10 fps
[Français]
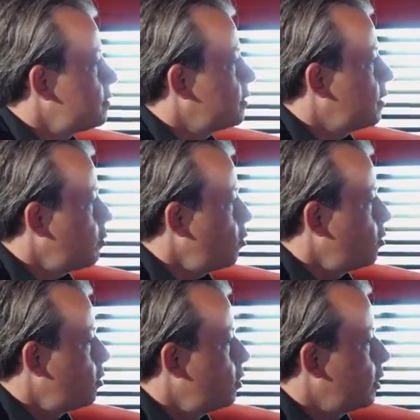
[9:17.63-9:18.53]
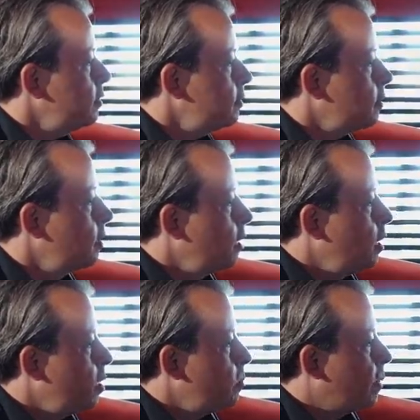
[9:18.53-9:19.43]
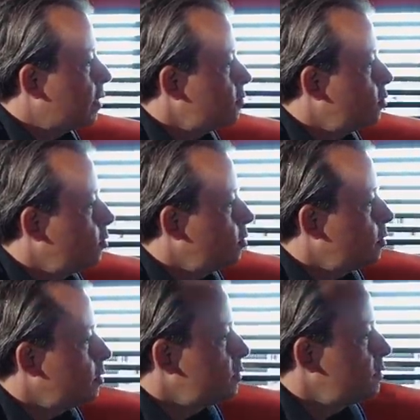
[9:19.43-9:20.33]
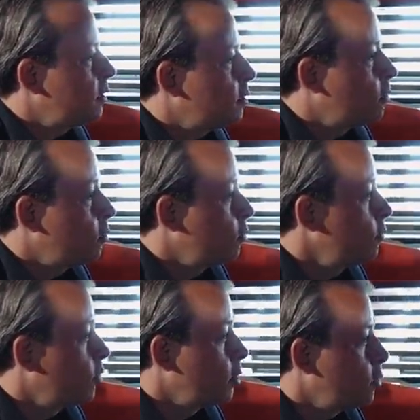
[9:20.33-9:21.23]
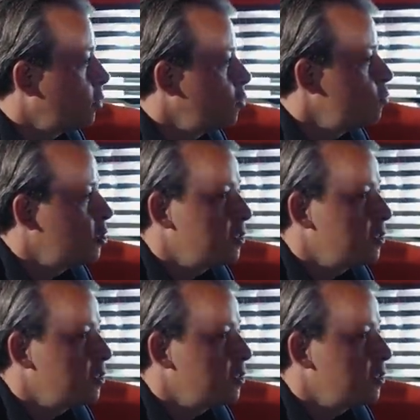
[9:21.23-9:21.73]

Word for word: c'est clairement un risque parce que c'est encore une fois un, objet